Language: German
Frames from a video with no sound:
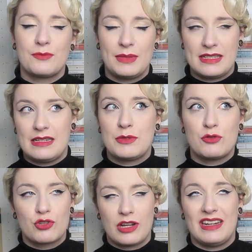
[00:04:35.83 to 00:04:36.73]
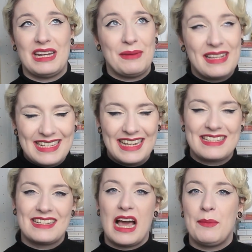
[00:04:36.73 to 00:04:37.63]
zumindest in dem Zustand, in dem ich sie
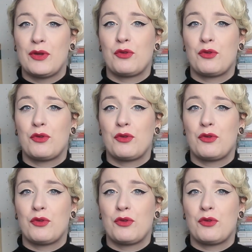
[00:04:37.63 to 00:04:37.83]
jetzt habe,